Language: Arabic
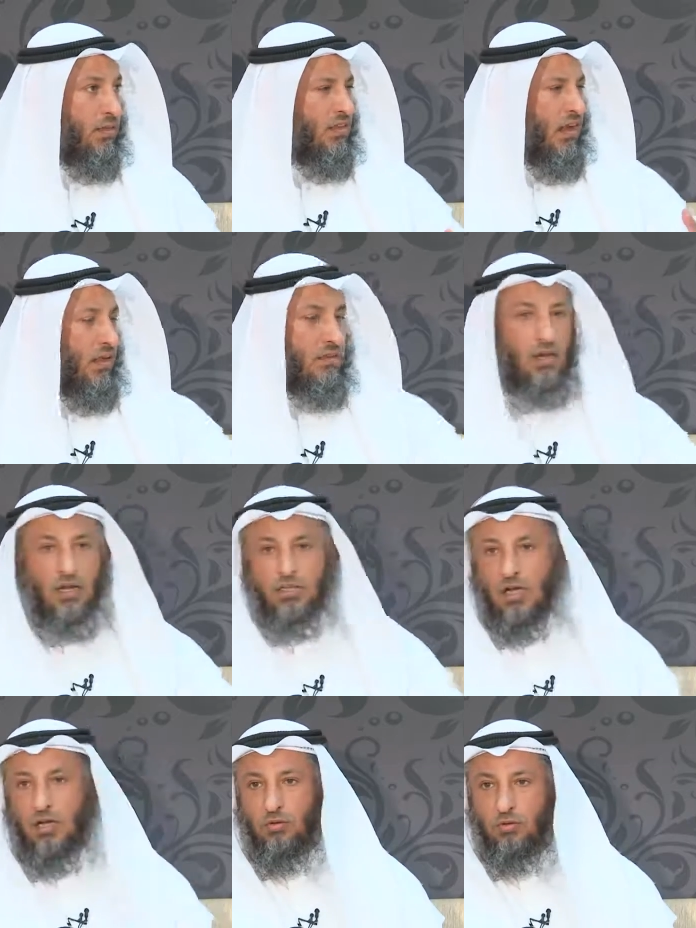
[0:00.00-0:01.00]
تعطل
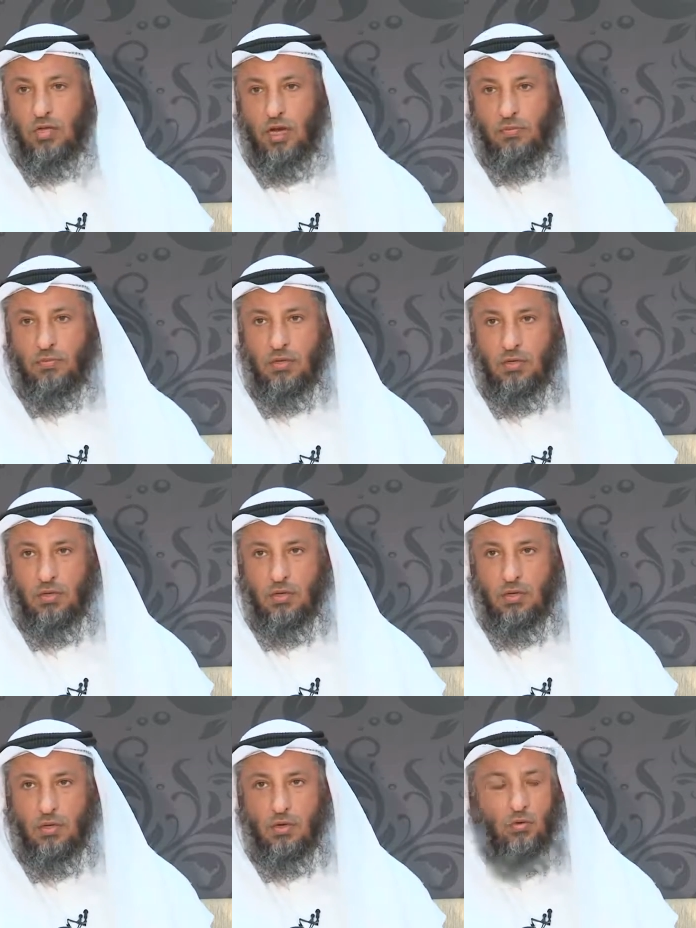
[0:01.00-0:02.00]
جهاد الطلب
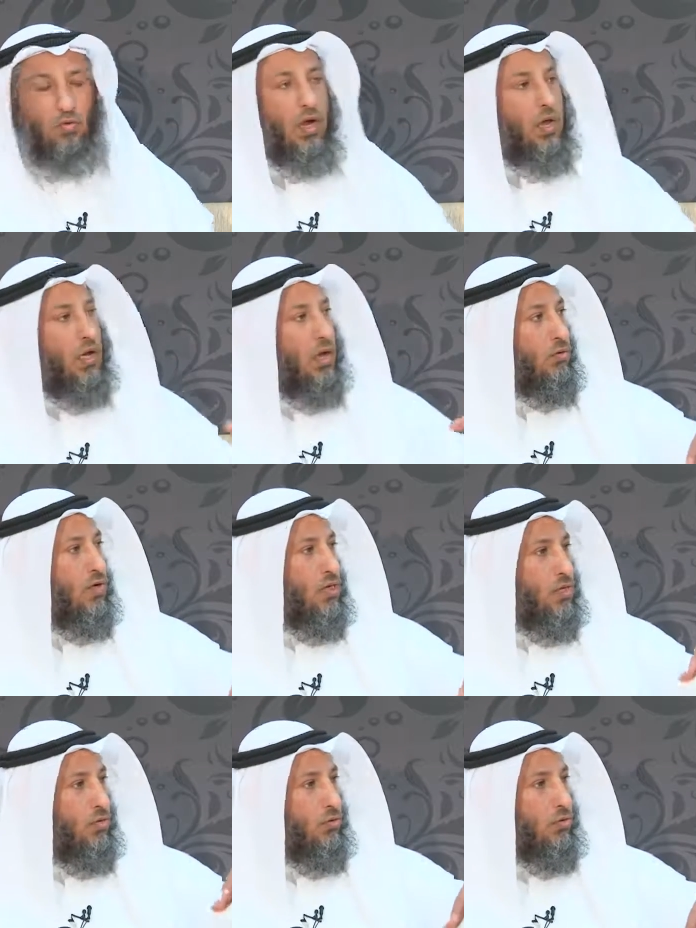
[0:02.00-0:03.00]
وها نحن
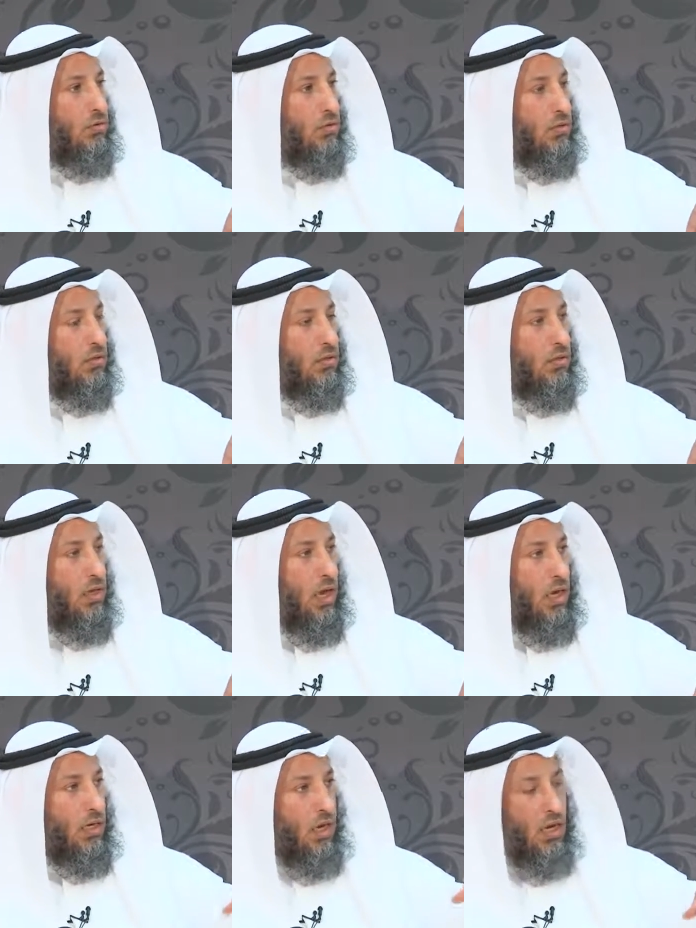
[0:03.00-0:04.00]
نجد
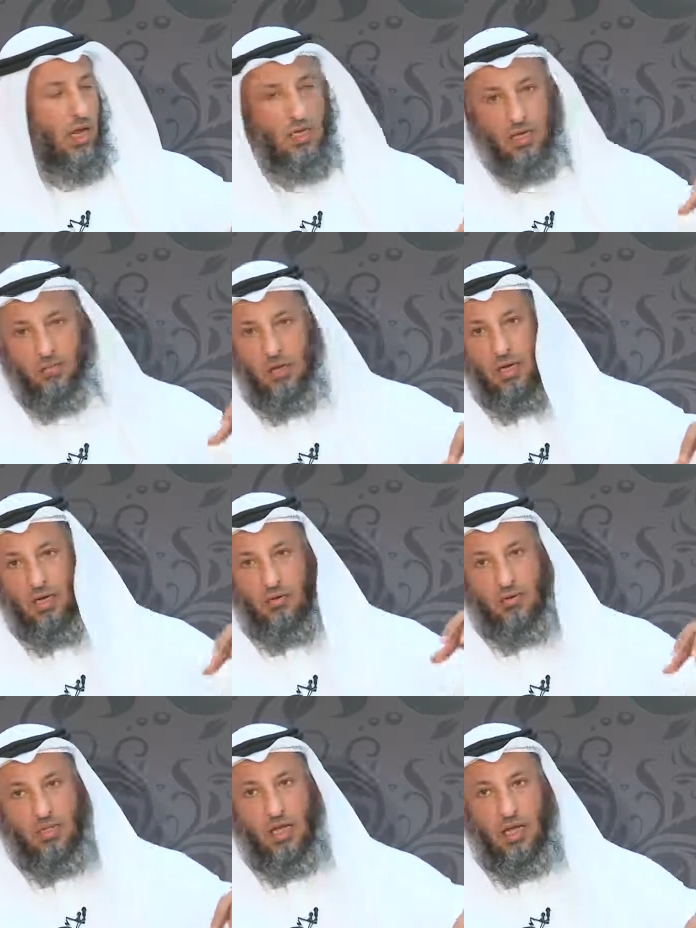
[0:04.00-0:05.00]
ان الله تبارك
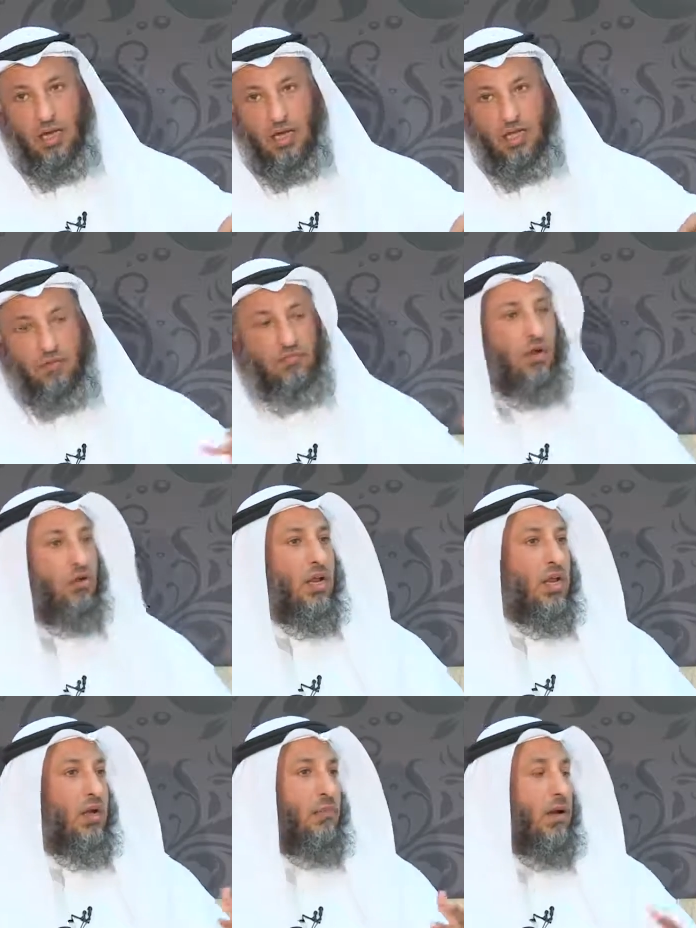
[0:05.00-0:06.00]
وتعالى يفتح
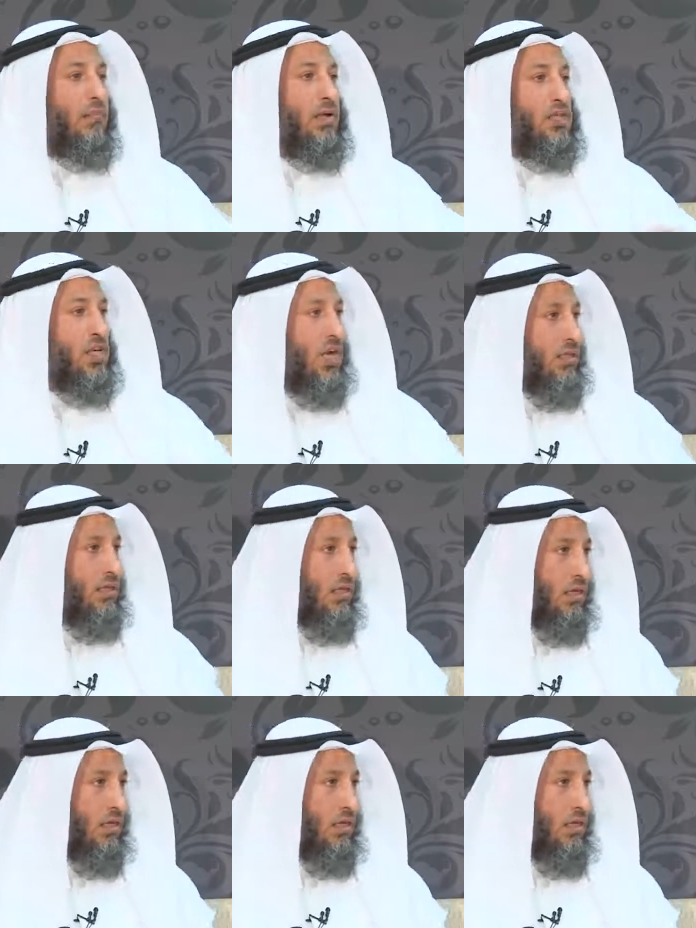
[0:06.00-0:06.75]
لنا باب الجهاد